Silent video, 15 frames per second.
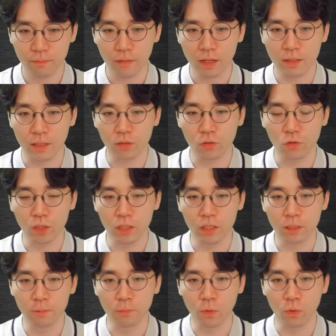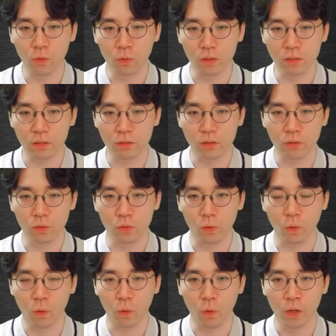자, 이 경우엔 D4로 끌어들여
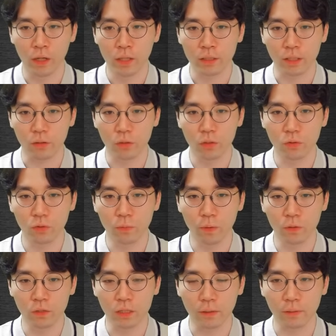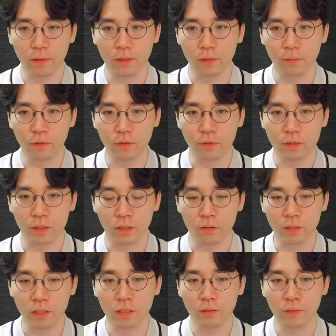놓고 자, 퀸으로 폰을 잡게 되면 자, 이건
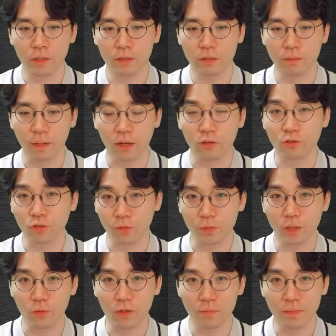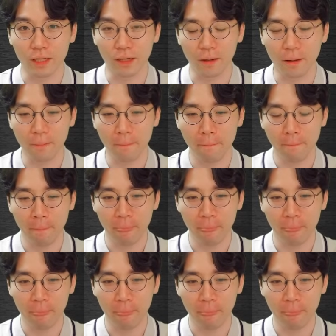체크메이트를 막을 수 없다고 합니다.